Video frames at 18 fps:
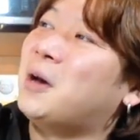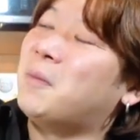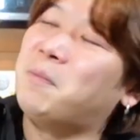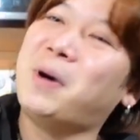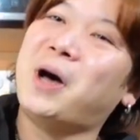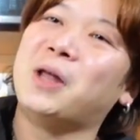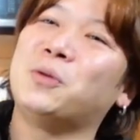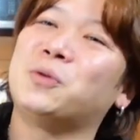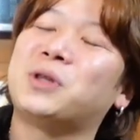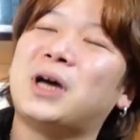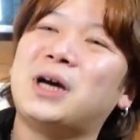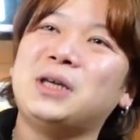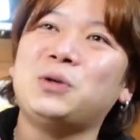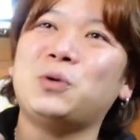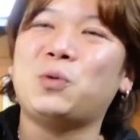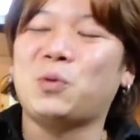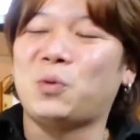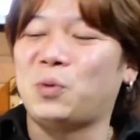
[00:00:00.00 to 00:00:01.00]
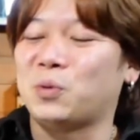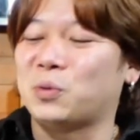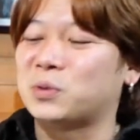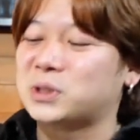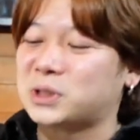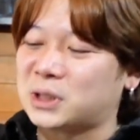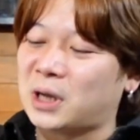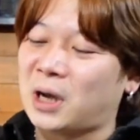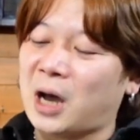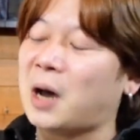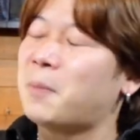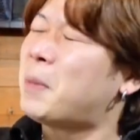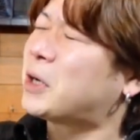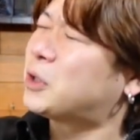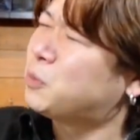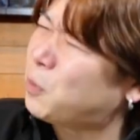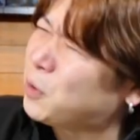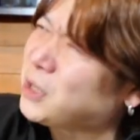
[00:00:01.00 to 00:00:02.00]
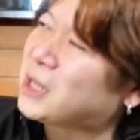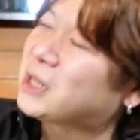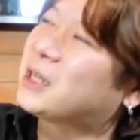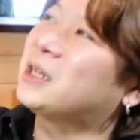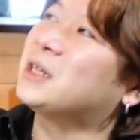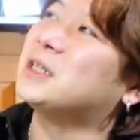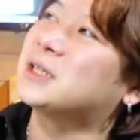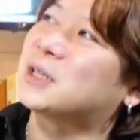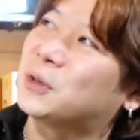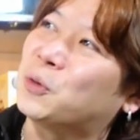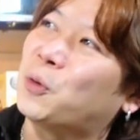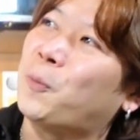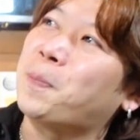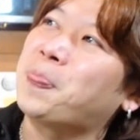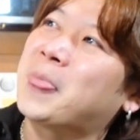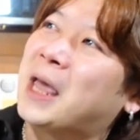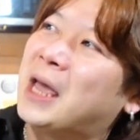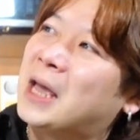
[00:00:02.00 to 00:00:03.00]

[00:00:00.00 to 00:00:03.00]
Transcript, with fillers: まああの太陽光の下、あ、まあ、曇りだったんですけど、